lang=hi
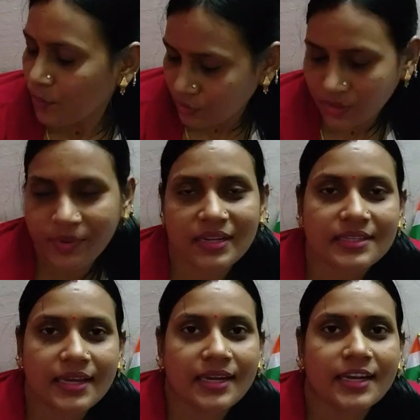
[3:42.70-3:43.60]
पौधे मैंने
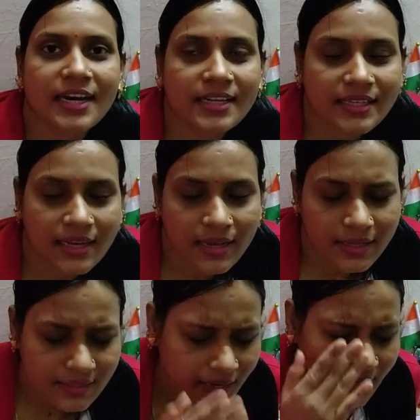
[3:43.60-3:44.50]
सारे लगा दिया
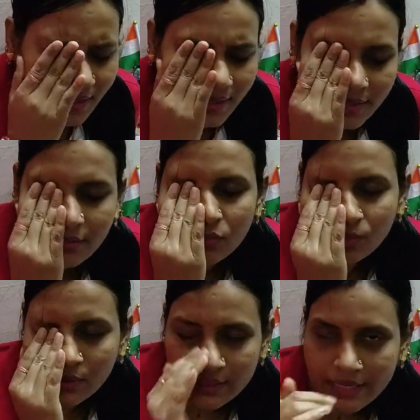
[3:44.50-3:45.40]
है सारे यानी
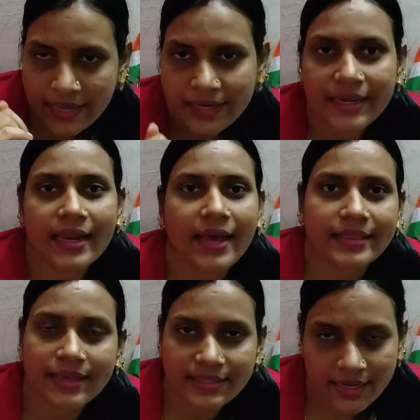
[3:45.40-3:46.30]
बस एक ही लाया
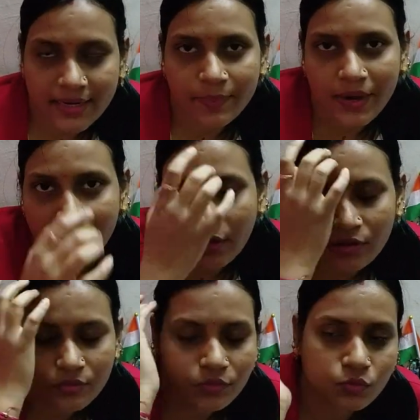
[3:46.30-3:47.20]
था जेड प्लांट
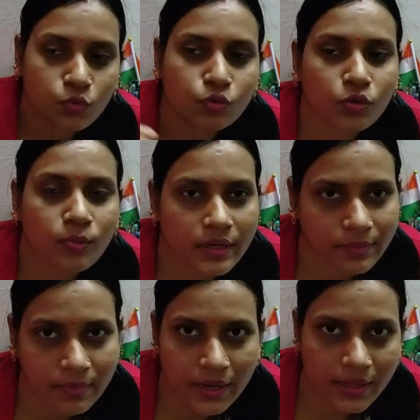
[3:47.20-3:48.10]
और वो जो मनी
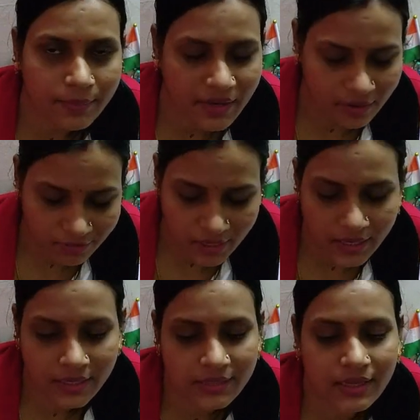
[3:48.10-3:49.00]
प्लांट है मेरे एक
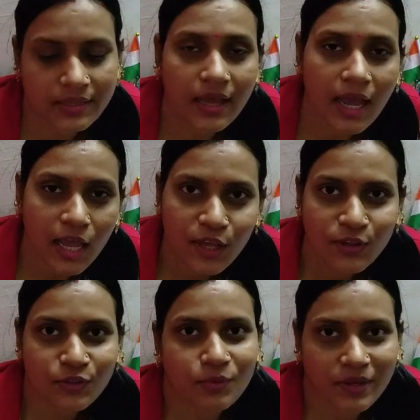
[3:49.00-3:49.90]
फ्रेंड ने दिया था
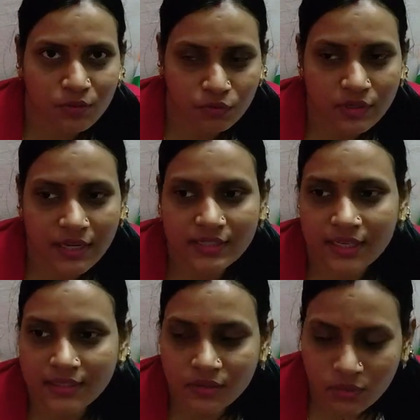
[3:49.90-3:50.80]
तो मैंने उसको रख
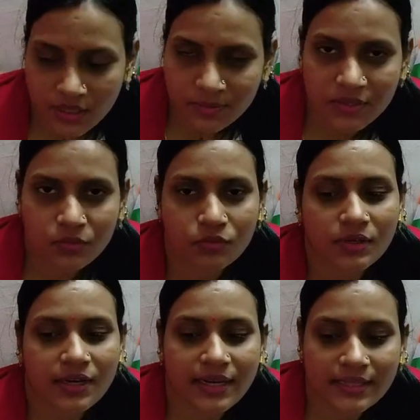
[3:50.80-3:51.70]
दिया था तो आज मैंने उसको
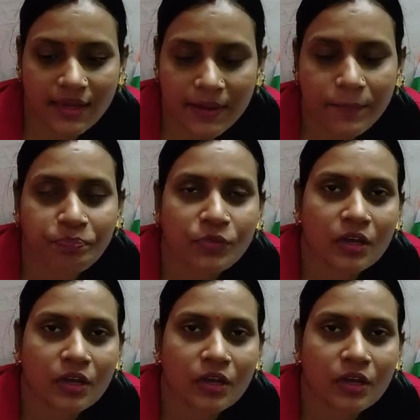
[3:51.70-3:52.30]
लगा दिया है